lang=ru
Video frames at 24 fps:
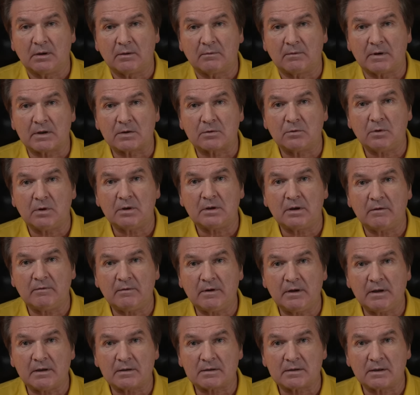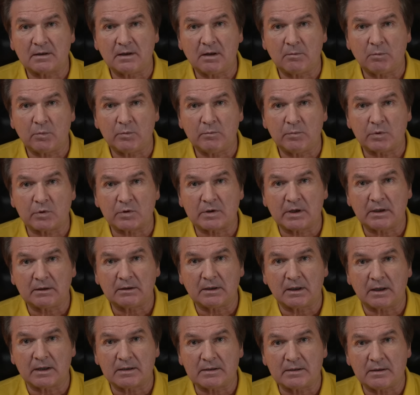во что это выльется для
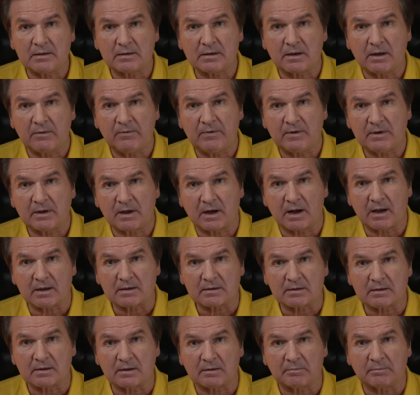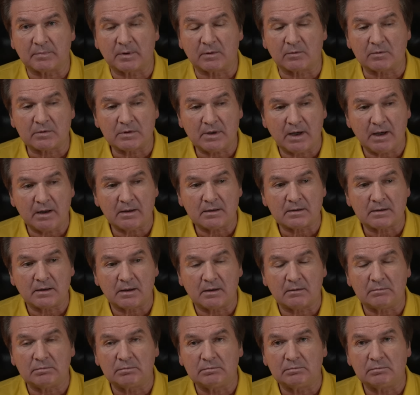бюджета Российской Федерации.
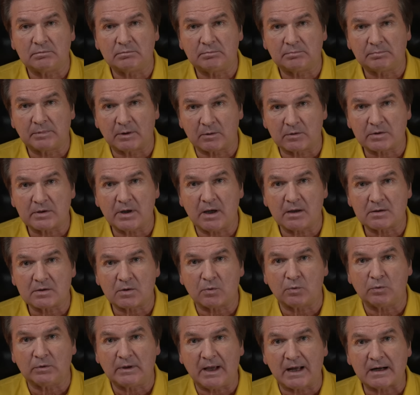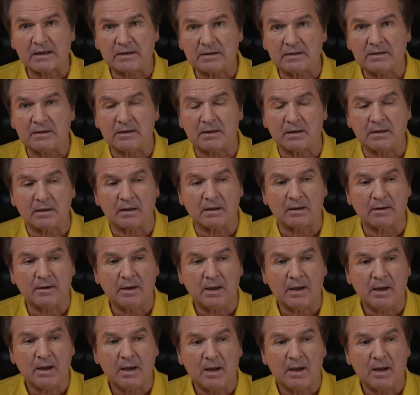Получается, получается удар сильный.